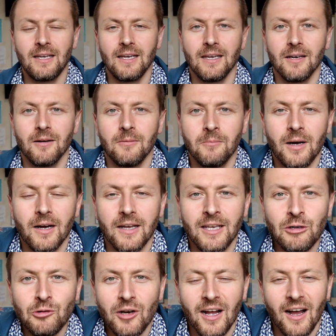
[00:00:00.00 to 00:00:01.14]
てまあい
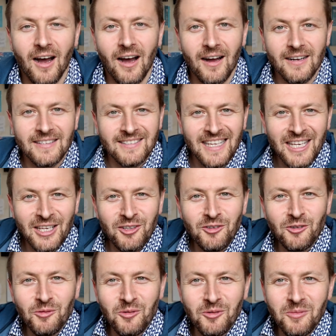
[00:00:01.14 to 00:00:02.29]
くらかでき
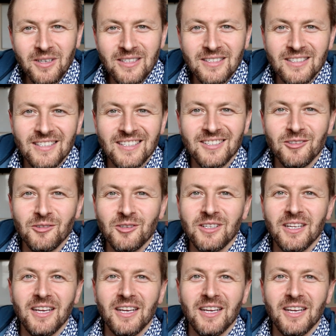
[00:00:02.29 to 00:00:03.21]
ると思いますそし